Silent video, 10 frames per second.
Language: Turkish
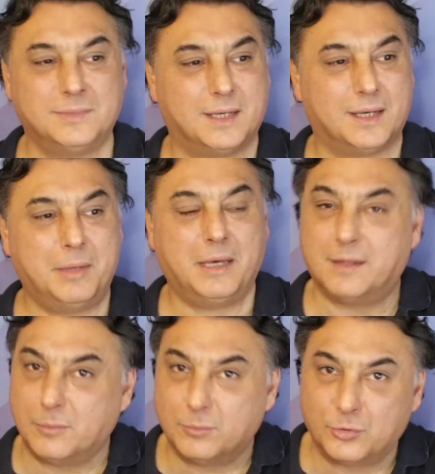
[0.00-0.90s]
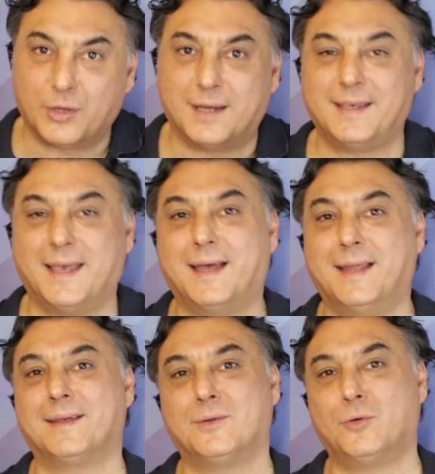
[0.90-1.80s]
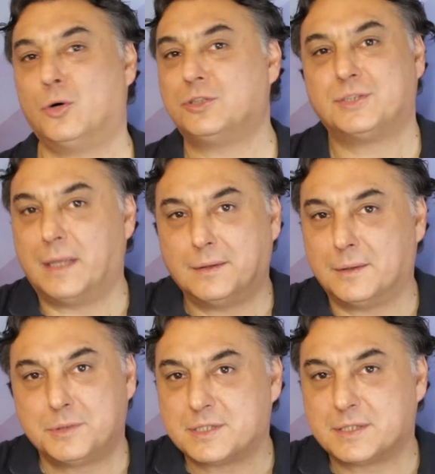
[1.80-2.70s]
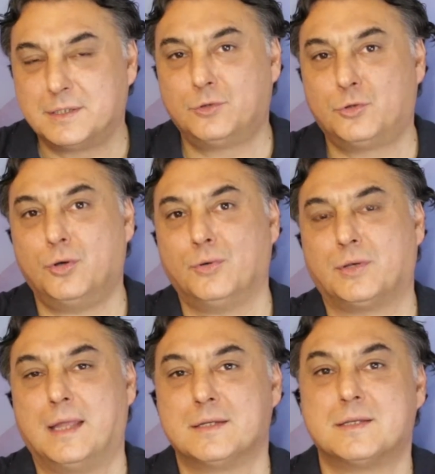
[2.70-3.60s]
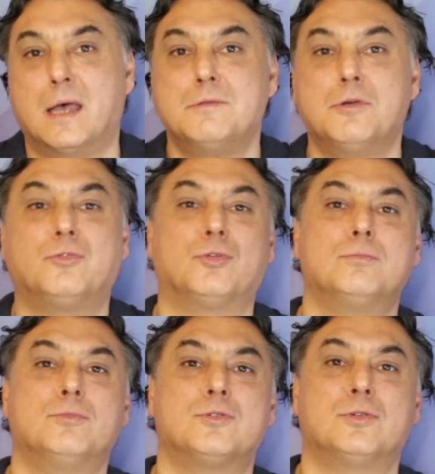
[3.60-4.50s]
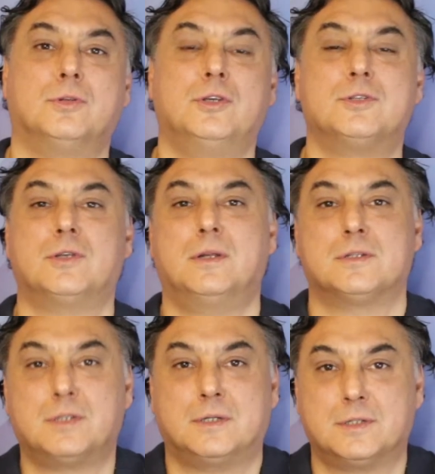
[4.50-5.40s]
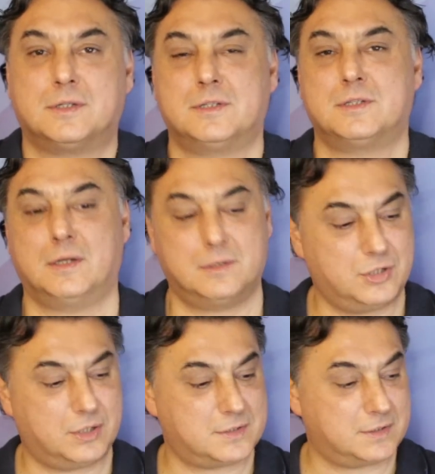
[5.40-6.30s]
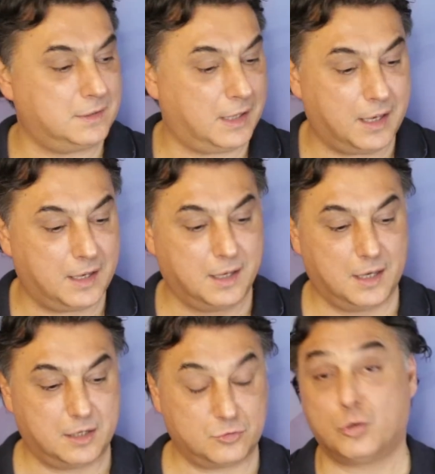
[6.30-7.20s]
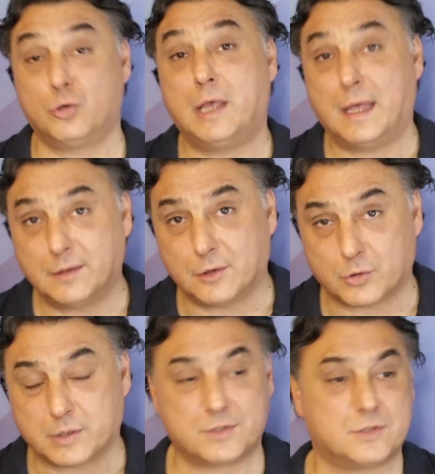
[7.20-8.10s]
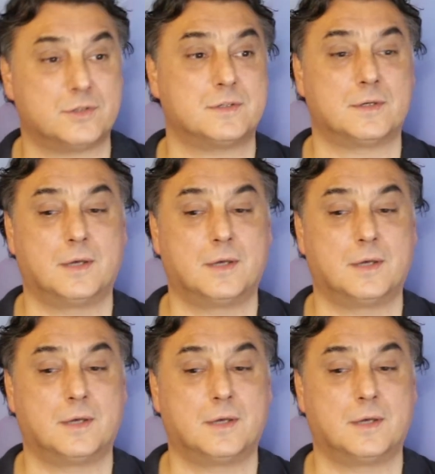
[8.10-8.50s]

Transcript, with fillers: meydan burada. Yani o açıdan da bir sıkıntı yok. Yani sen yatırımcısın, hissene sıkı sıkı sarılacaksın diye zorlayan da yok açıkçası.